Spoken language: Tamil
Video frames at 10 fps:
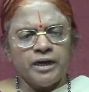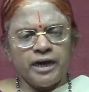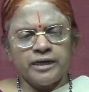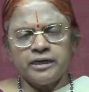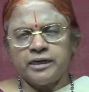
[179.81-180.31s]

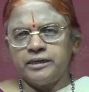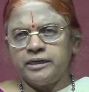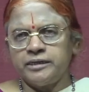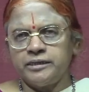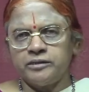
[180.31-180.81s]
அகரக்கலைனா
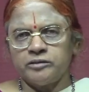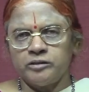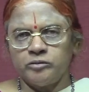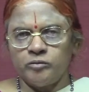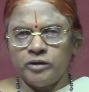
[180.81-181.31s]
என்னன்னு
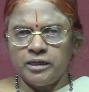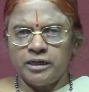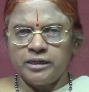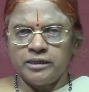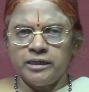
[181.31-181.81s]
தெரியும்
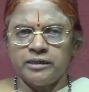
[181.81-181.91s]
உகரக்கலைனா